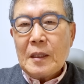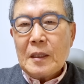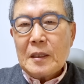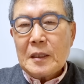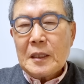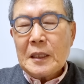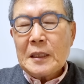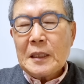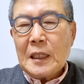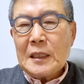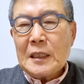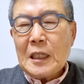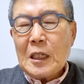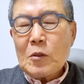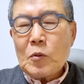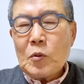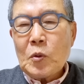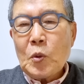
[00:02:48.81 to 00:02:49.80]
그때 제가
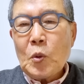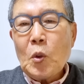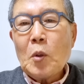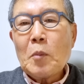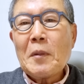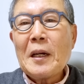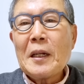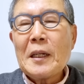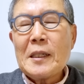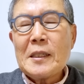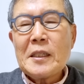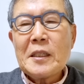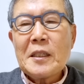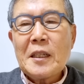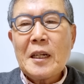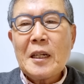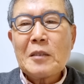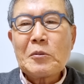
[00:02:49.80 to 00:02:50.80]
자꾸
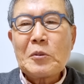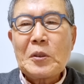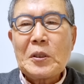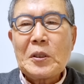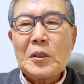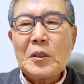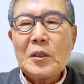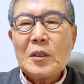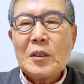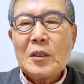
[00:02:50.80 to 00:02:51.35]
교만해지더라고요.